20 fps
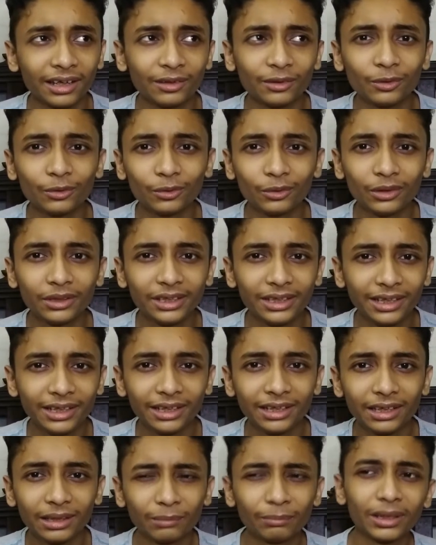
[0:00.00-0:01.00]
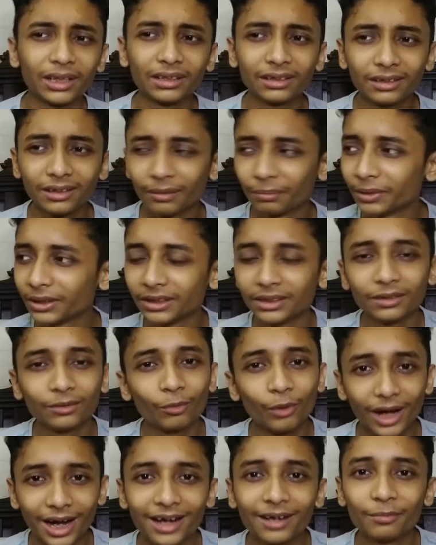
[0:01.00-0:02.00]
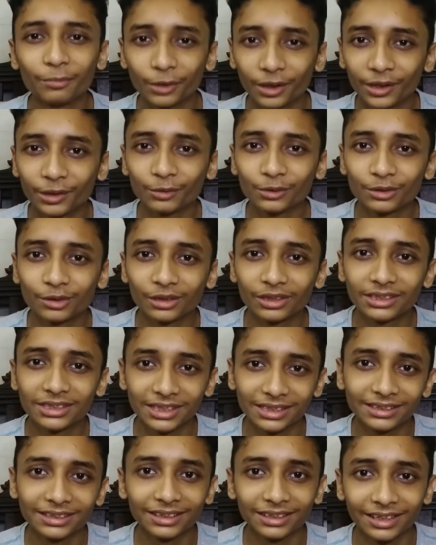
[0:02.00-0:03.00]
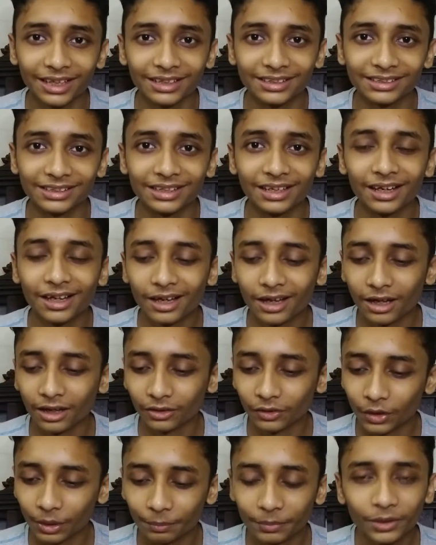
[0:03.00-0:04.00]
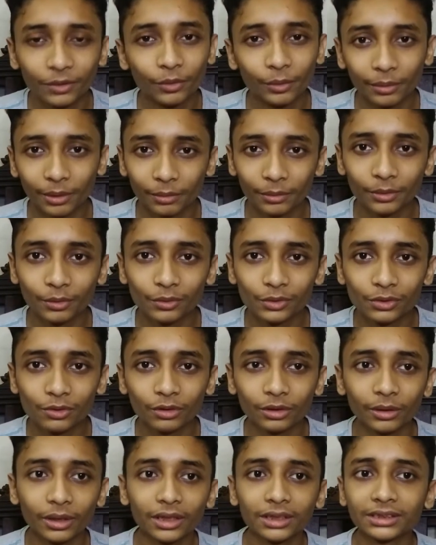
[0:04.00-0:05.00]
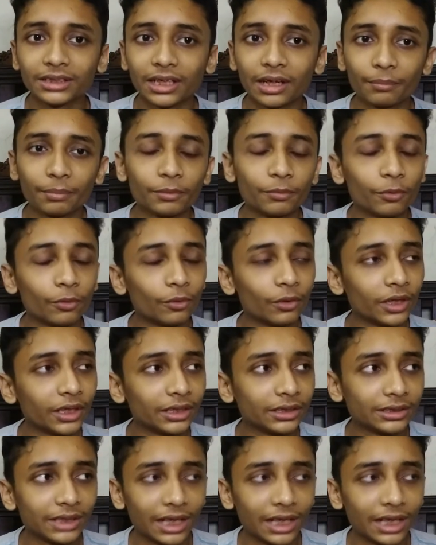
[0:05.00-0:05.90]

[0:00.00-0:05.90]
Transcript: একটু ট্রিকি বাট আপনি ওয়ার্ড মোডে ইউজ করতেছেন দ্যাটস ইট তো আপনি ওইভাবেই ইউজ করতে পারেন চাইলে আপনি ফোনে